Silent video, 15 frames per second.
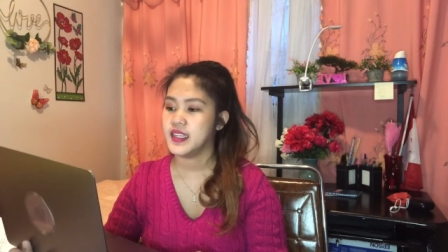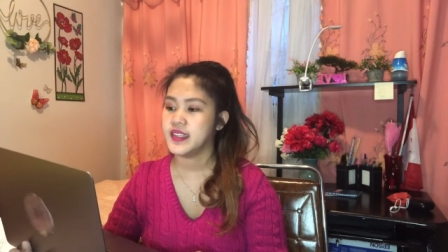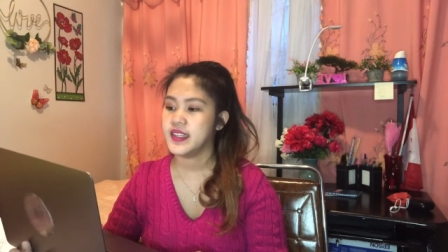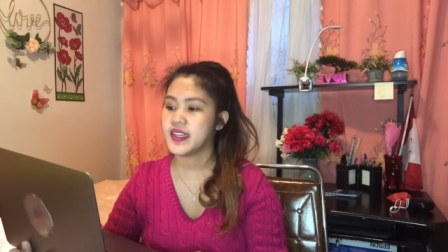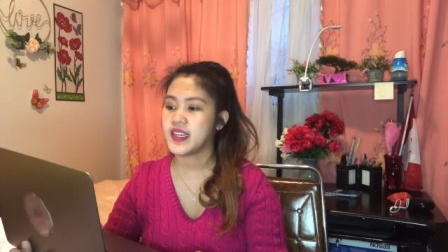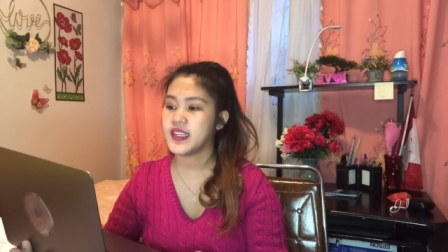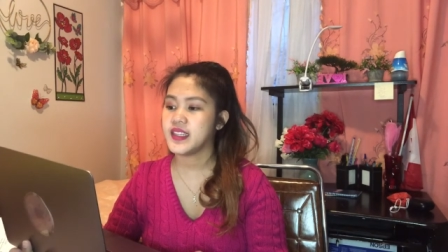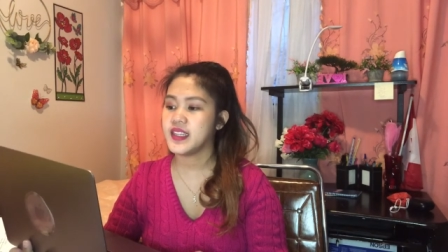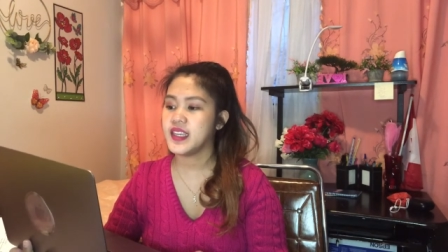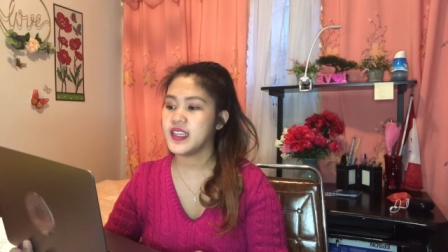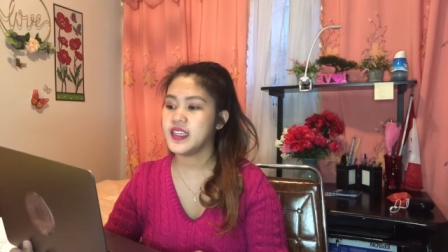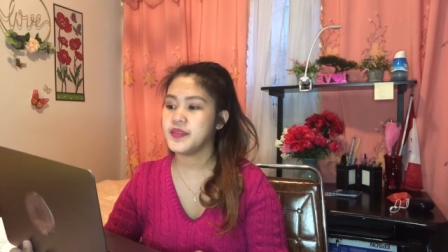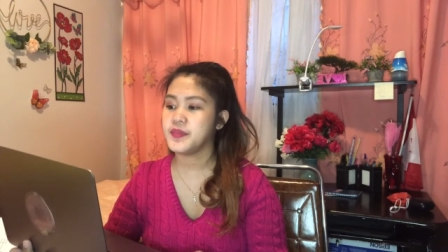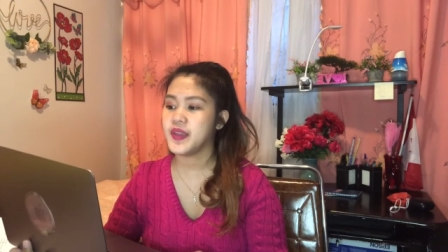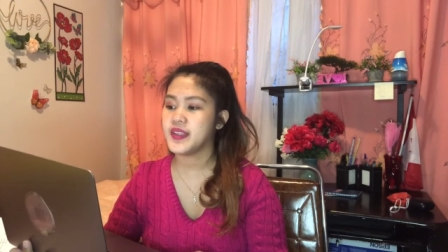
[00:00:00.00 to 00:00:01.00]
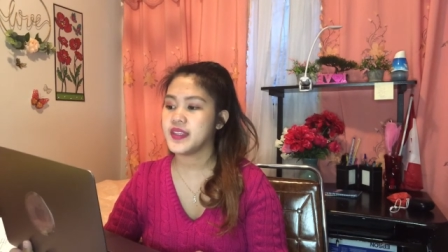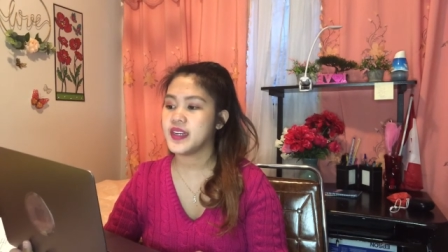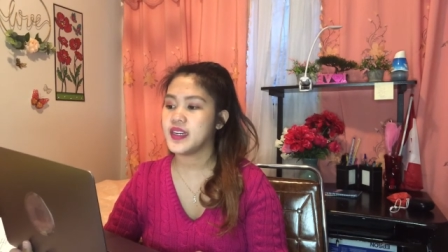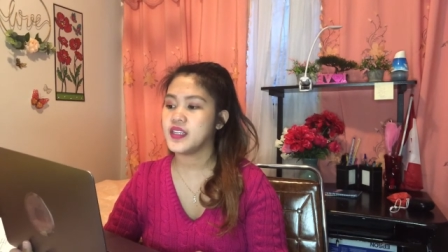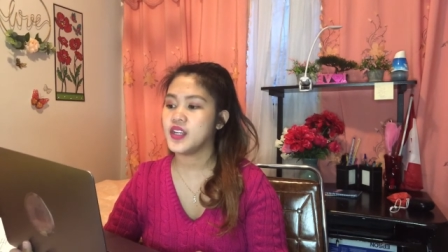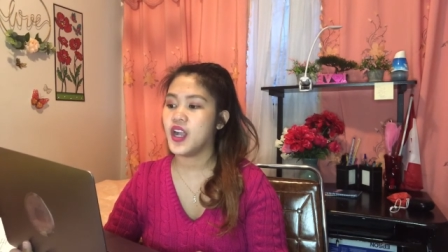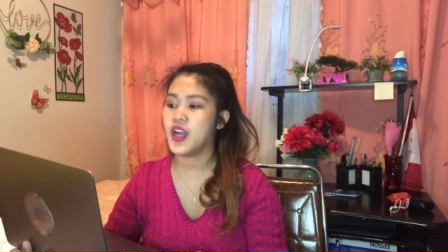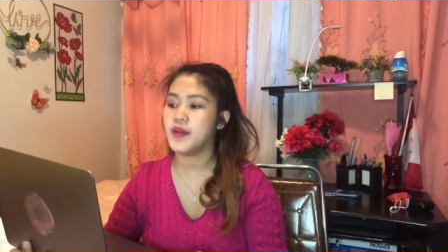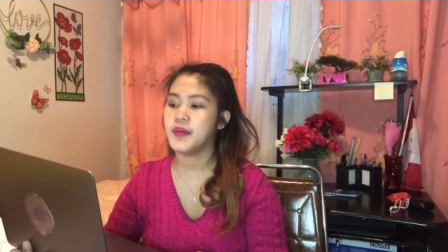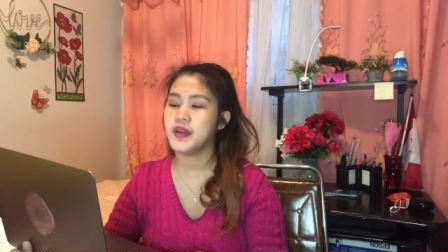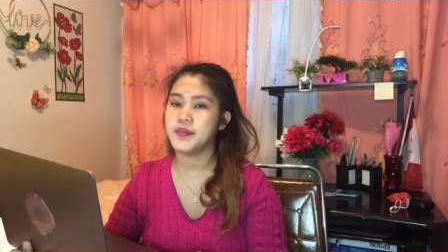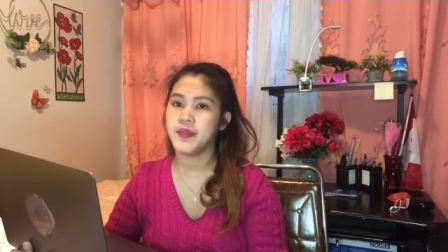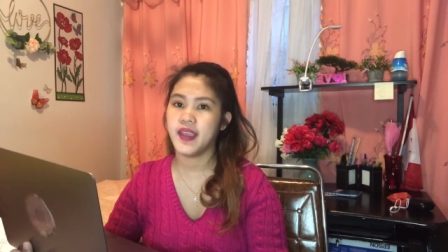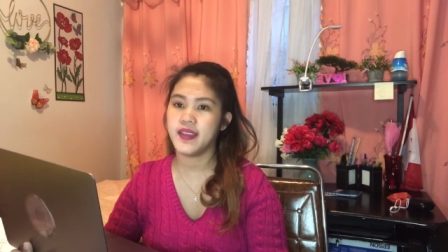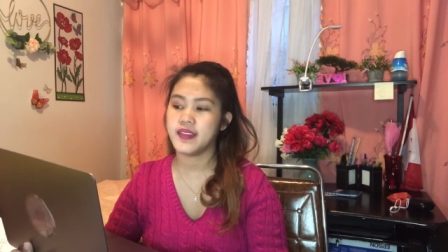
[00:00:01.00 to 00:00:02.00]
The Canadian federal
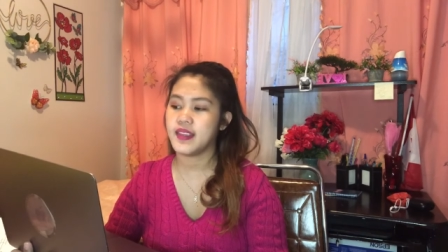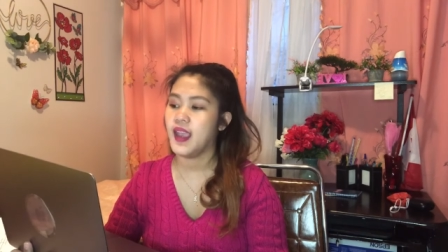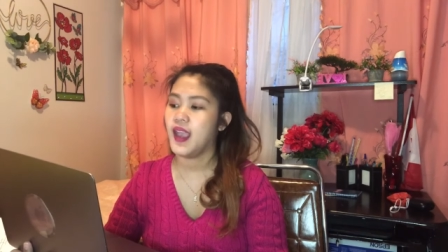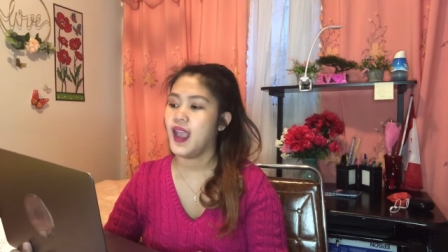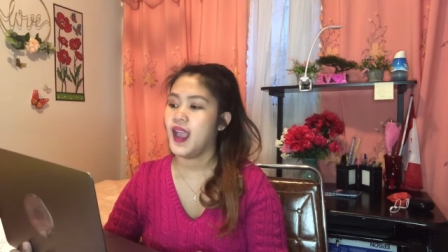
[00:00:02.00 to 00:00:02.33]
government